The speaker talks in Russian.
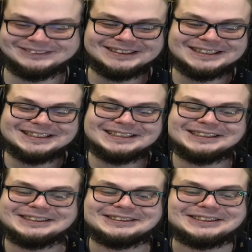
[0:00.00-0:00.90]
Да, сейчас все
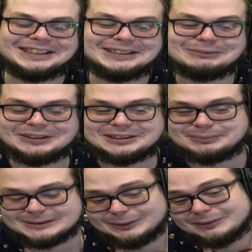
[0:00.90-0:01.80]
будет. Сейчас, ну, подожди,
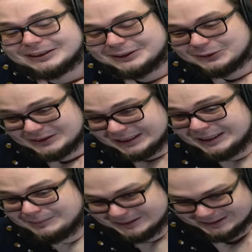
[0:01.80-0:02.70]
посмотрим, как ты еще за
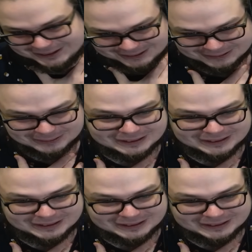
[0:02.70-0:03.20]
Т, блядь, сыграешь.